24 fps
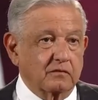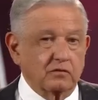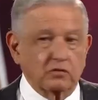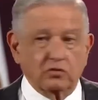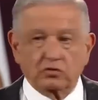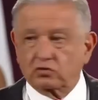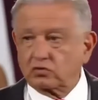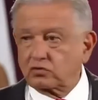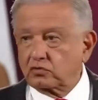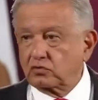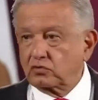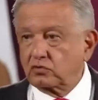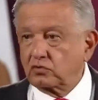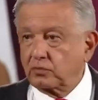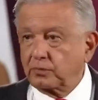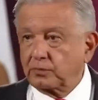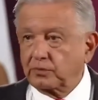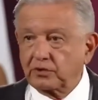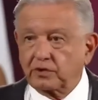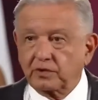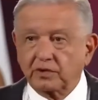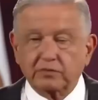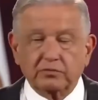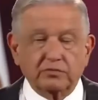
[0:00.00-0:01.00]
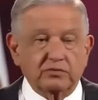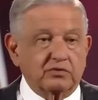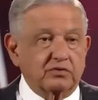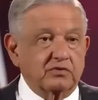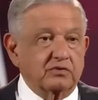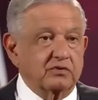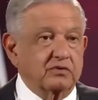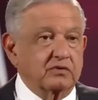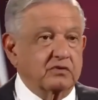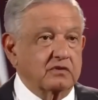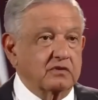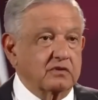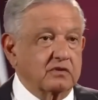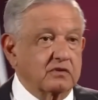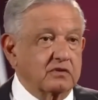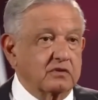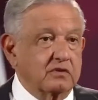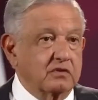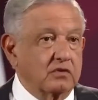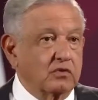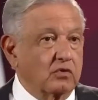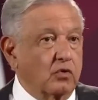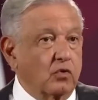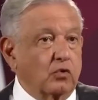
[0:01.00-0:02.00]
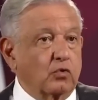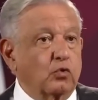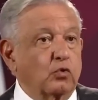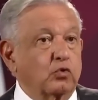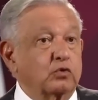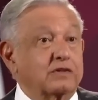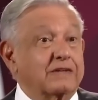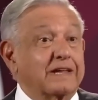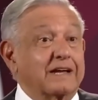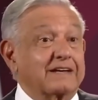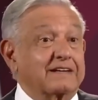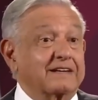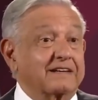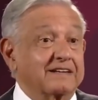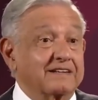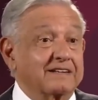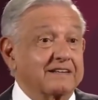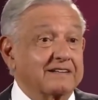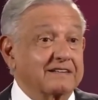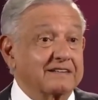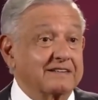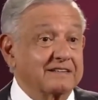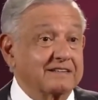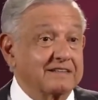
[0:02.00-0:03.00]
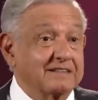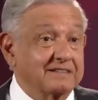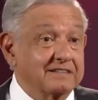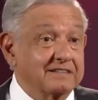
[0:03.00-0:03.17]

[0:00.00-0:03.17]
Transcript: Nosotros no podemos ocultar